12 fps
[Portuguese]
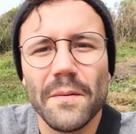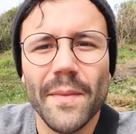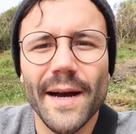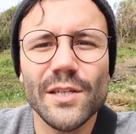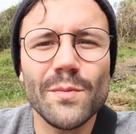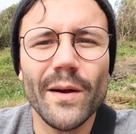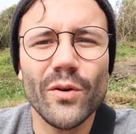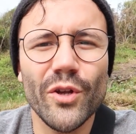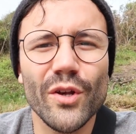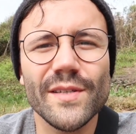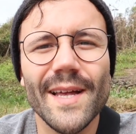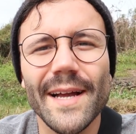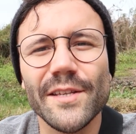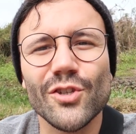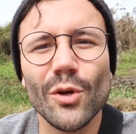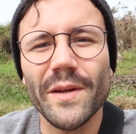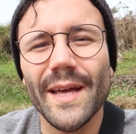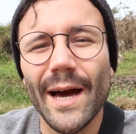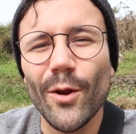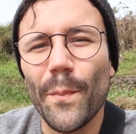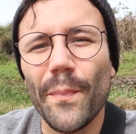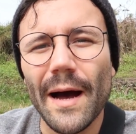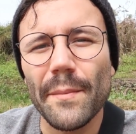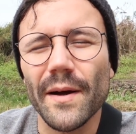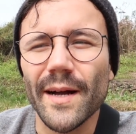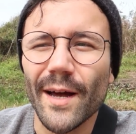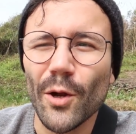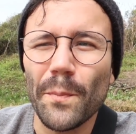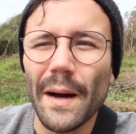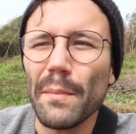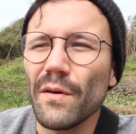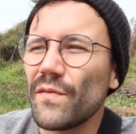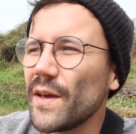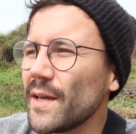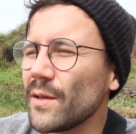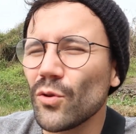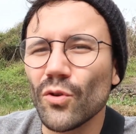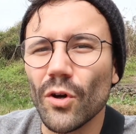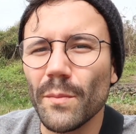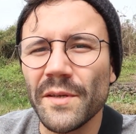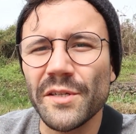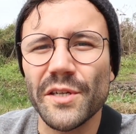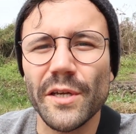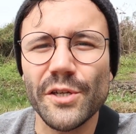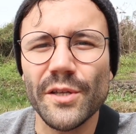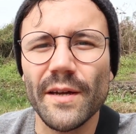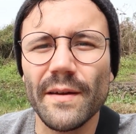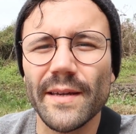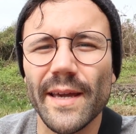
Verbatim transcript: Mais uma curiosidade sobre Garopaba. Garopaba vem do nome indígena